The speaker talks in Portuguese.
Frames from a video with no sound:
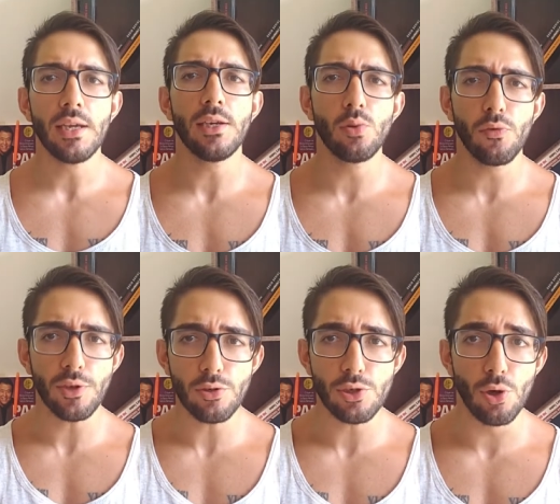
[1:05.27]
E no
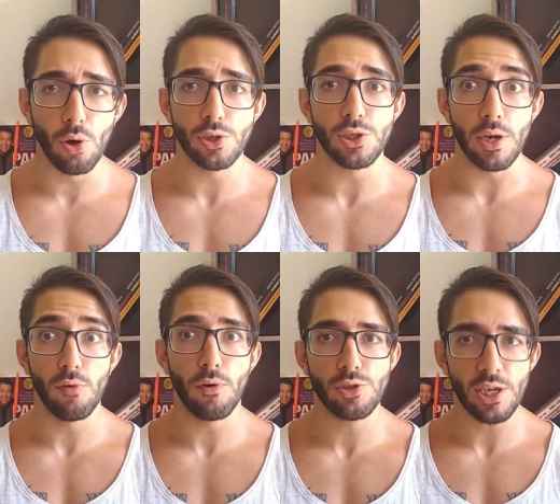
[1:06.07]
vídeo de hoje eu
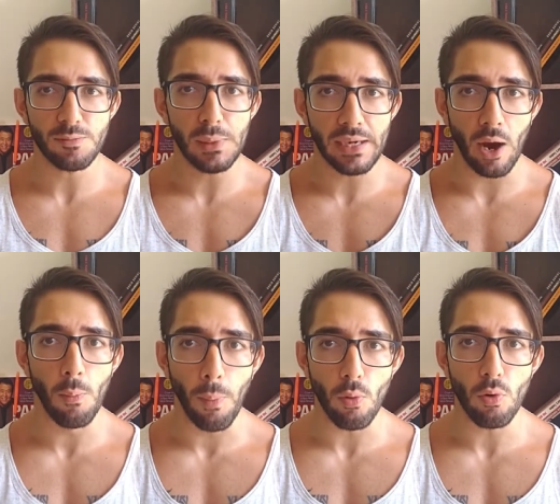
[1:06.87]
vou te explicar um
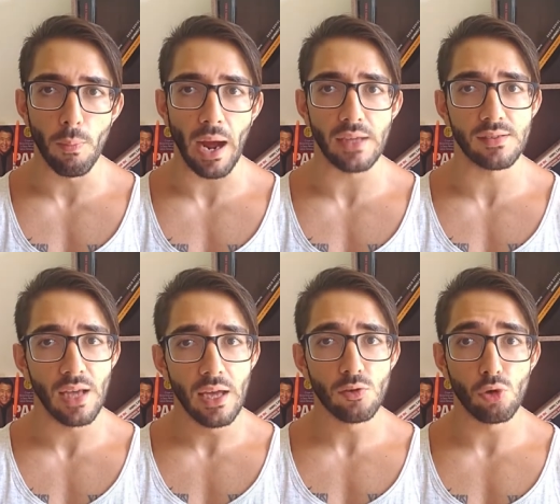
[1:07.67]
pouco
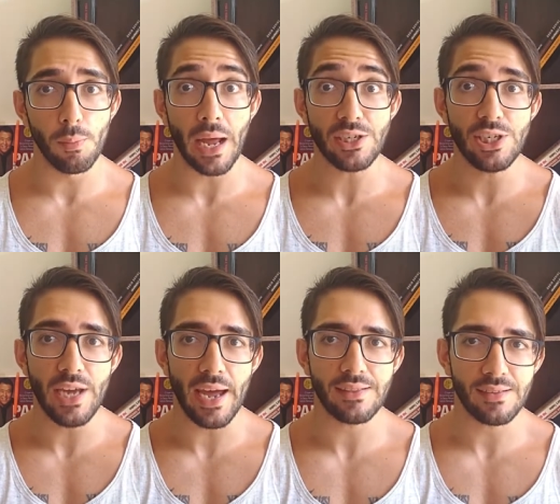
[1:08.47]
mais sobre a
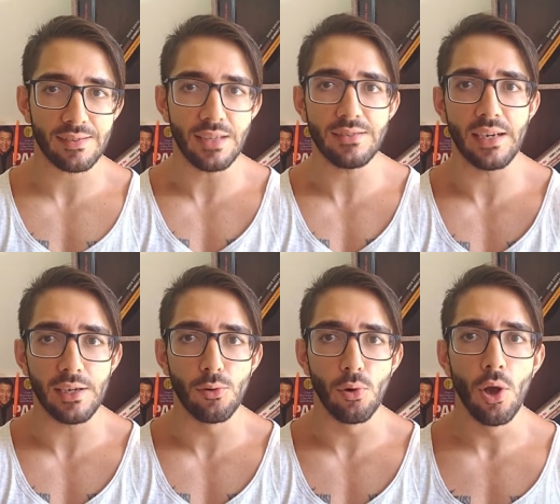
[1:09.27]
dieta sem
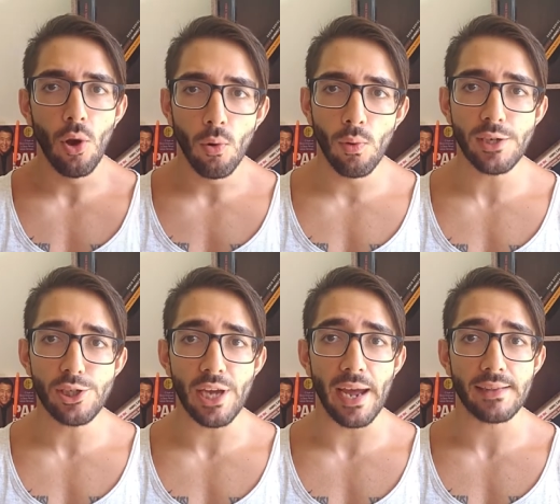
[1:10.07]
trigo, uma
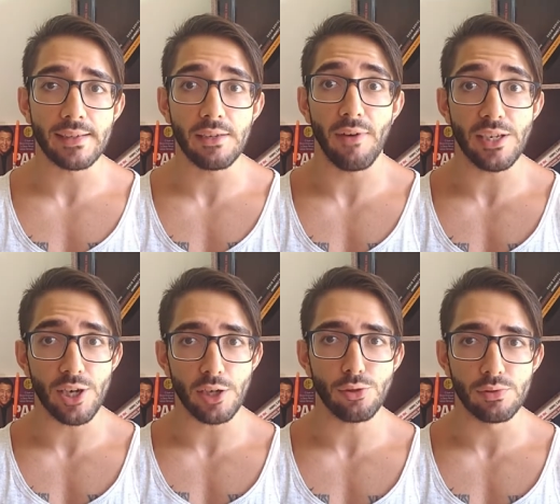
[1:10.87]
dieta que vai
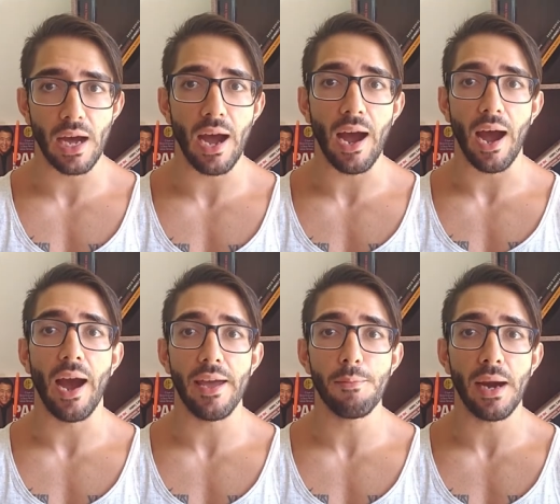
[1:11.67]
te ajudar
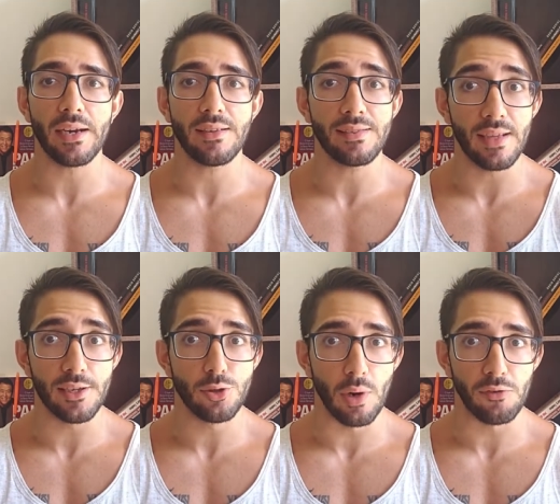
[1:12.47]
a
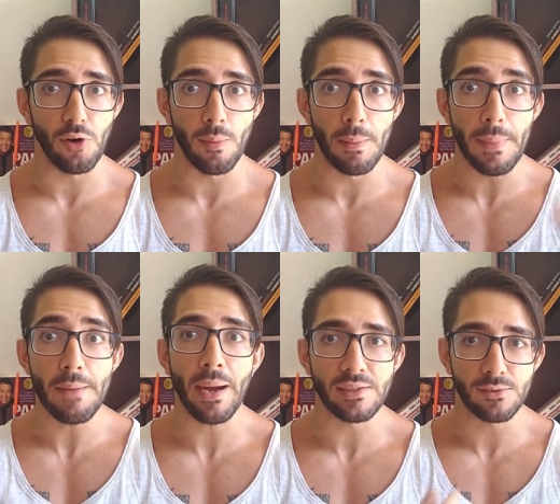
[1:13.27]
emagrecer de uma forma
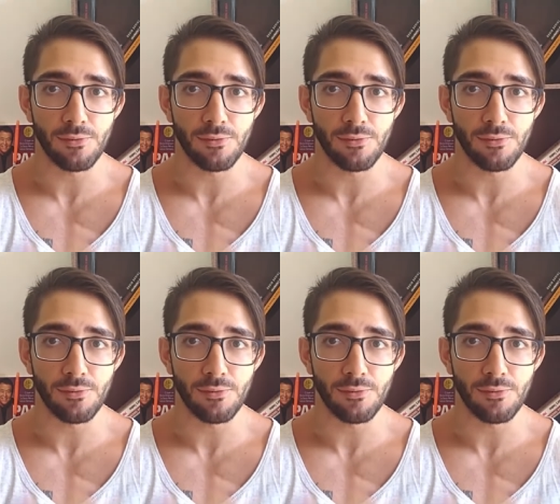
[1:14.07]
bem mais